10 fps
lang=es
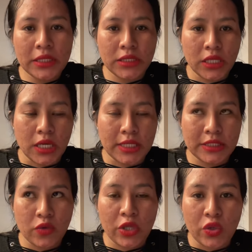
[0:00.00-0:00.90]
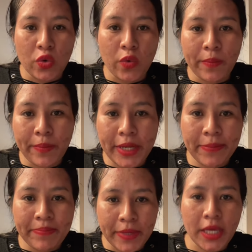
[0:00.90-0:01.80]
Chicas, cuando compren
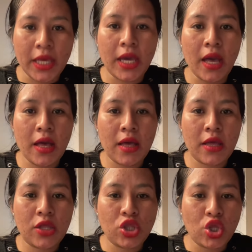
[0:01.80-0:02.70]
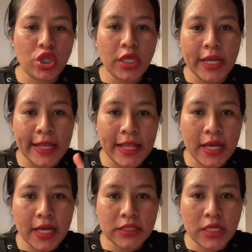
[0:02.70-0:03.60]
piña, no tiren
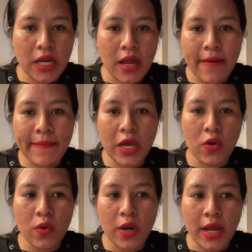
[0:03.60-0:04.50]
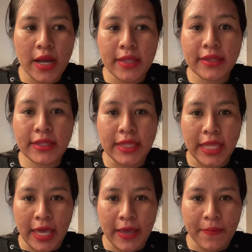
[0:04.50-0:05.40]
la cáscara, mejor hagan
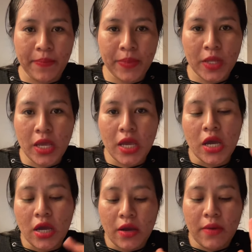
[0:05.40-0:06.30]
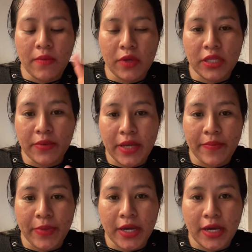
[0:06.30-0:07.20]
té. Ahorita voy a
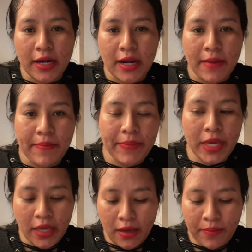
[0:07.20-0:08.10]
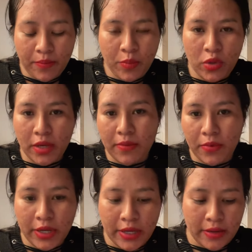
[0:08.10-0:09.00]
picar la piña porque
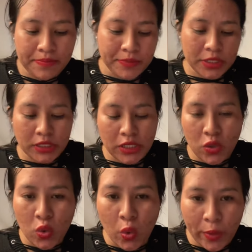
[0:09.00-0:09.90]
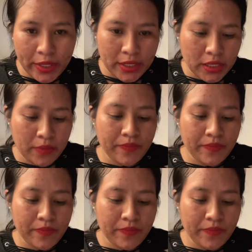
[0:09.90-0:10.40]
voy a hacer jugo verde.